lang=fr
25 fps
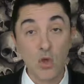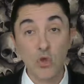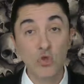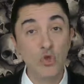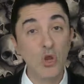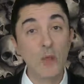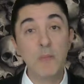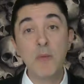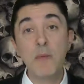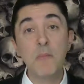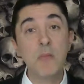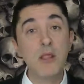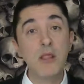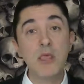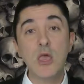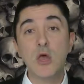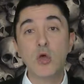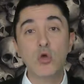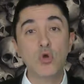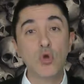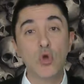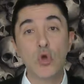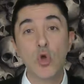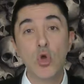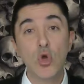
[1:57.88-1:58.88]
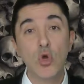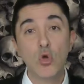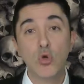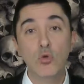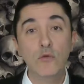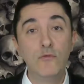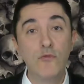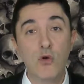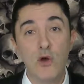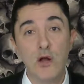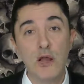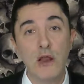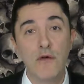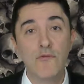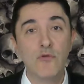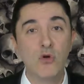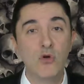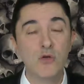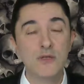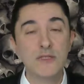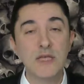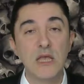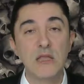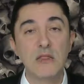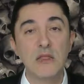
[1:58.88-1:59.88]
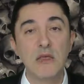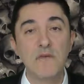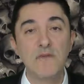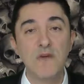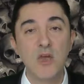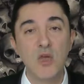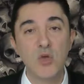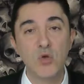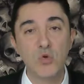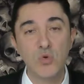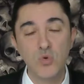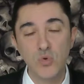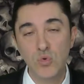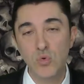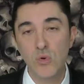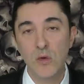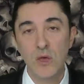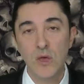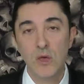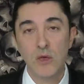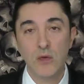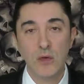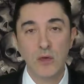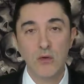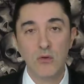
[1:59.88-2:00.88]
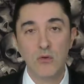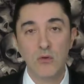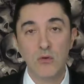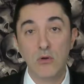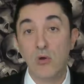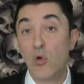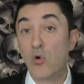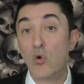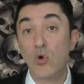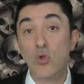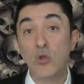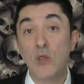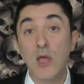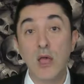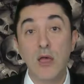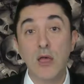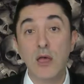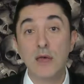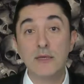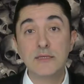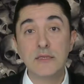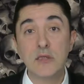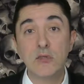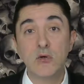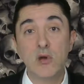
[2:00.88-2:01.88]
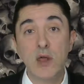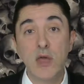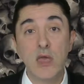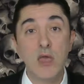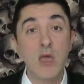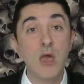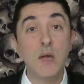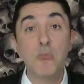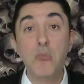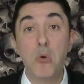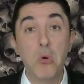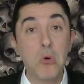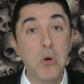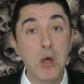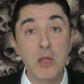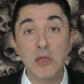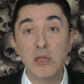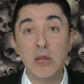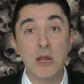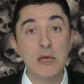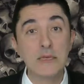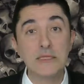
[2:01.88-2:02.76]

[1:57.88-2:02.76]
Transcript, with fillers: De la même manière que, une fois que la France a été vaincue, euh, l'Angleterre est restée dans la guerre. Pourquoi est-elle